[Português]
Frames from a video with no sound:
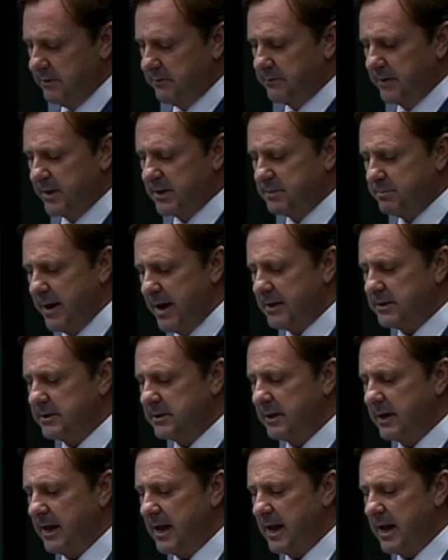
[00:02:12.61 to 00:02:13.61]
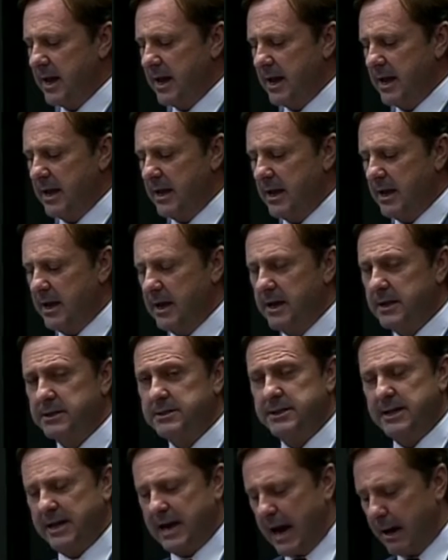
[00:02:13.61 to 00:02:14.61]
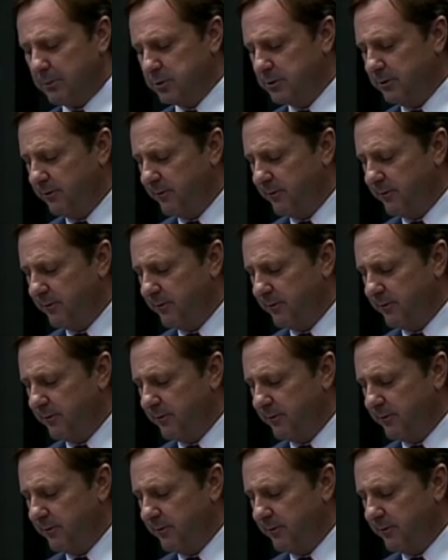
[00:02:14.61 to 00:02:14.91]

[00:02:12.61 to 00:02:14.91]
Infelizmente, este cabo